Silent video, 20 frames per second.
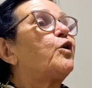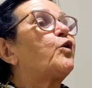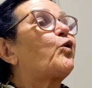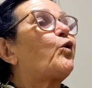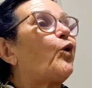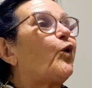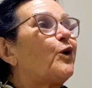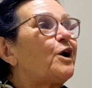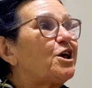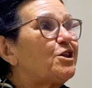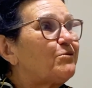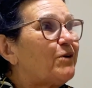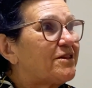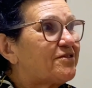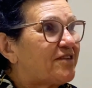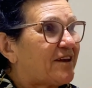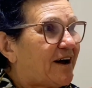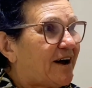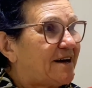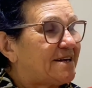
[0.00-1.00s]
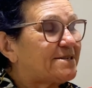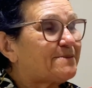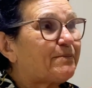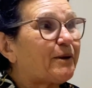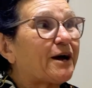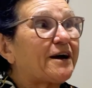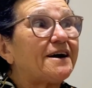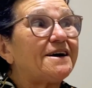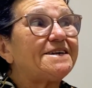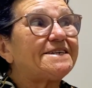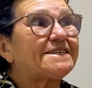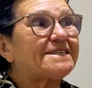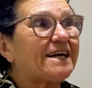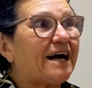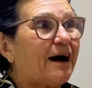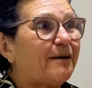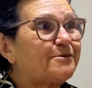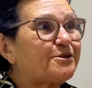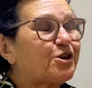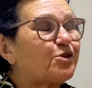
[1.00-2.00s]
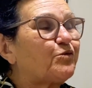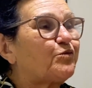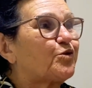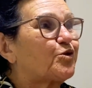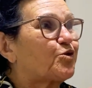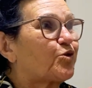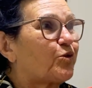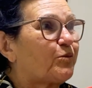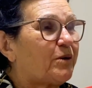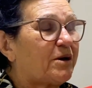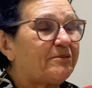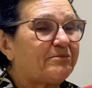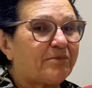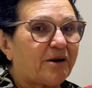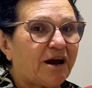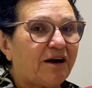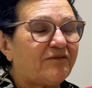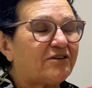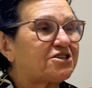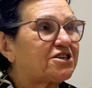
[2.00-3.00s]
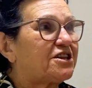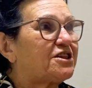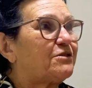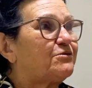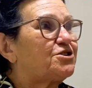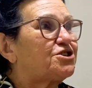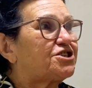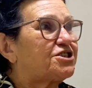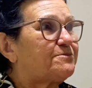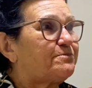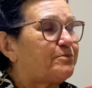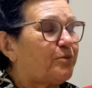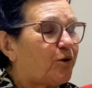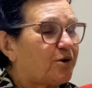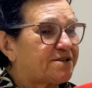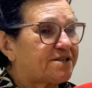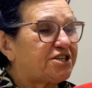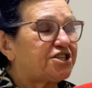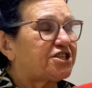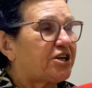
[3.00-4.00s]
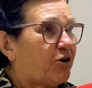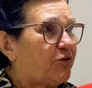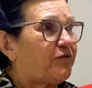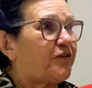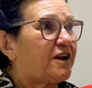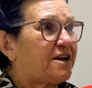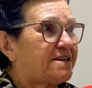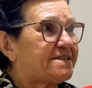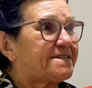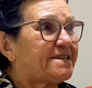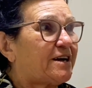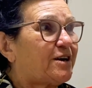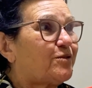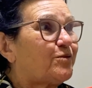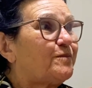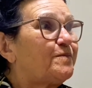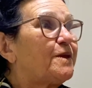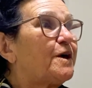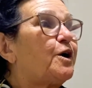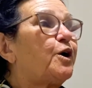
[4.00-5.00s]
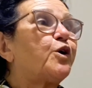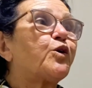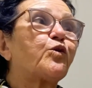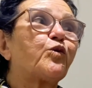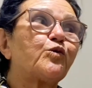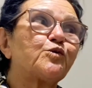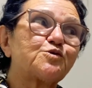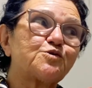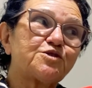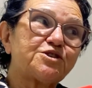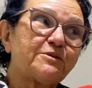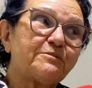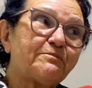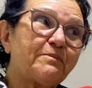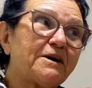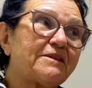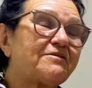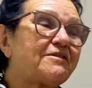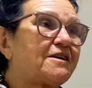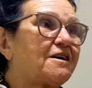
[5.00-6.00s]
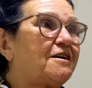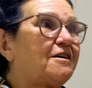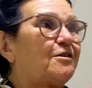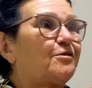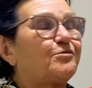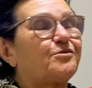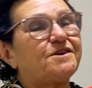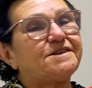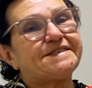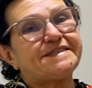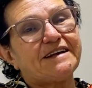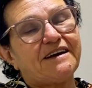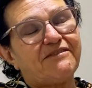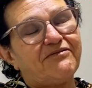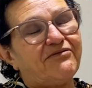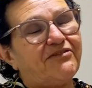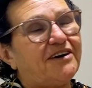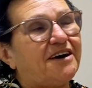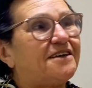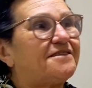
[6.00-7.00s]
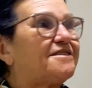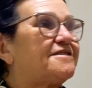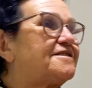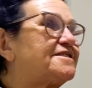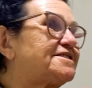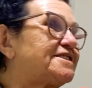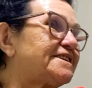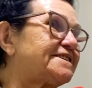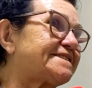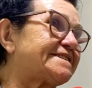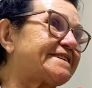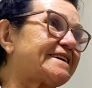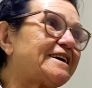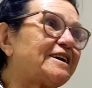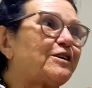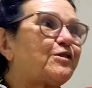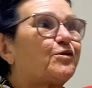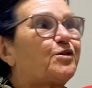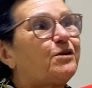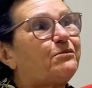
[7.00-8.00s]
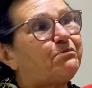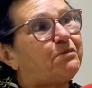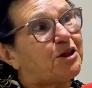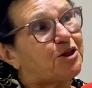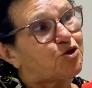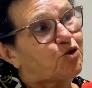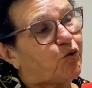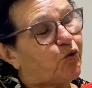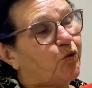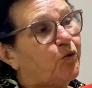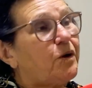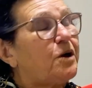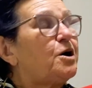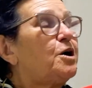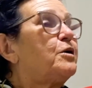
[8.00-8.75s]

correndo atrás para quem sabe se no futuro bem breve a gente não est possa estar oferecendo cursos de pedreiro, de servente, de gesseiro, de pintor,